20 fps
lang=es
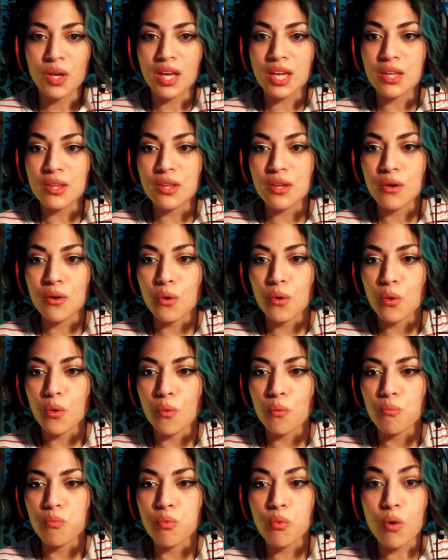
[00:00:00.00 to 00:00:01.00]
Y
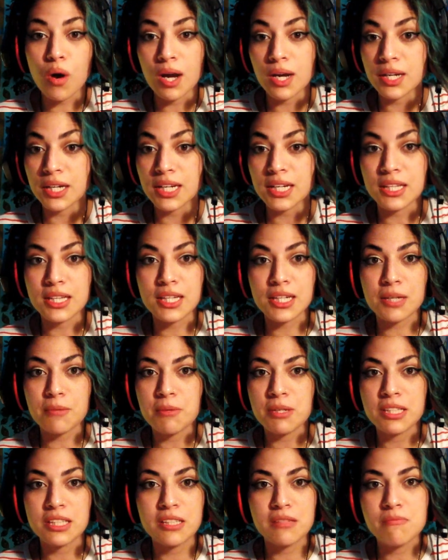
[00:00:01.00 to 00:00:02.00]
digo, buah, es que de
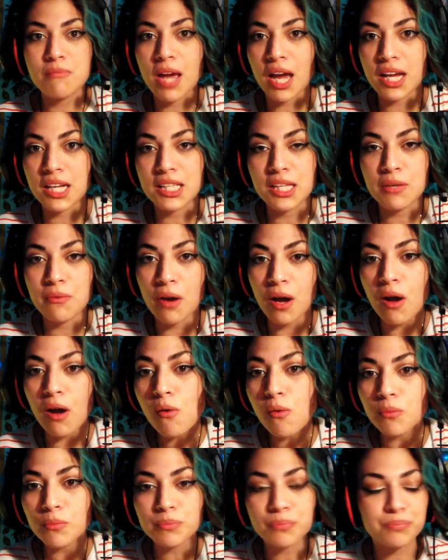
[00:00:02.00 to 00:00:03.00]
repente me ha
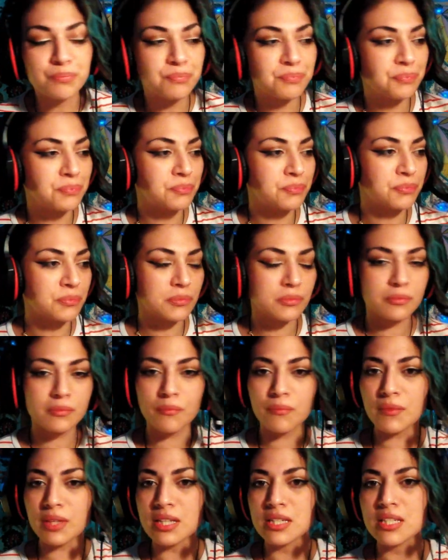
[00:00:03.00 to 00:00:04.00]
activado,
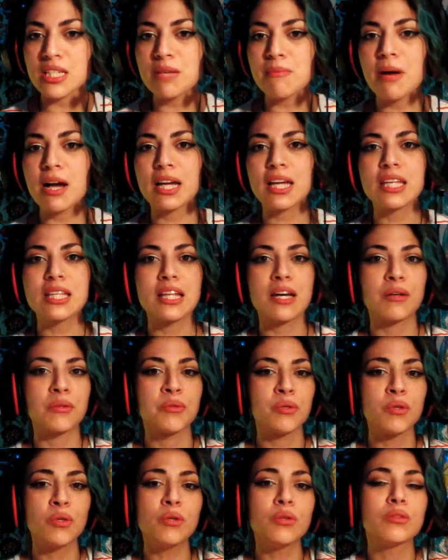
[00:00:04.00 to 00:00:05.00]
se me ha quitado
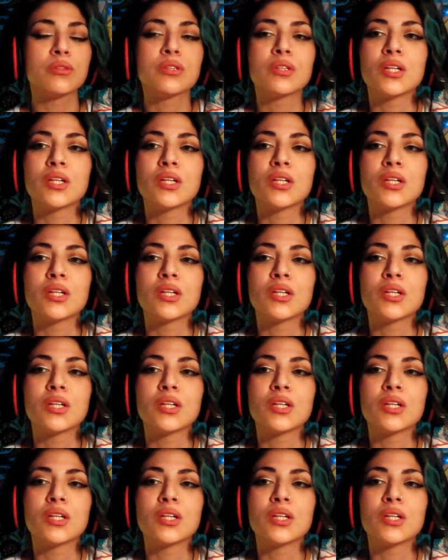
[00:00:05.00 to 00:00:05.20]
todo.